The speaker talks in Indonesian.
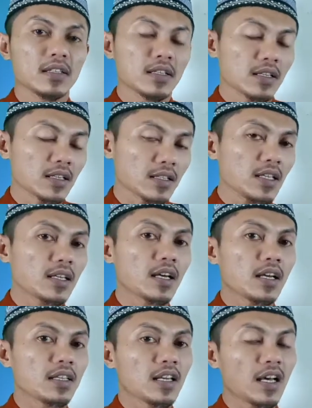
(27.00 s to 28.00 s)

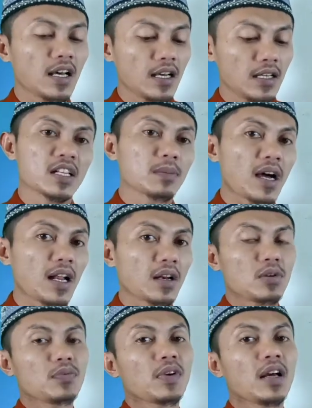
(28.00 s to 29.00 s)
ketika ia
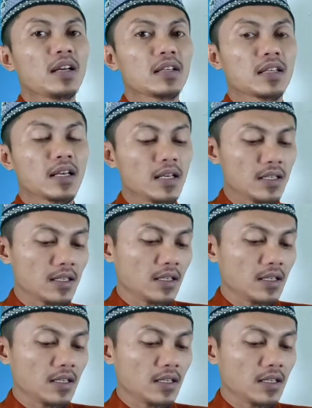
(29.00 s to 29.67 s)
ropa ya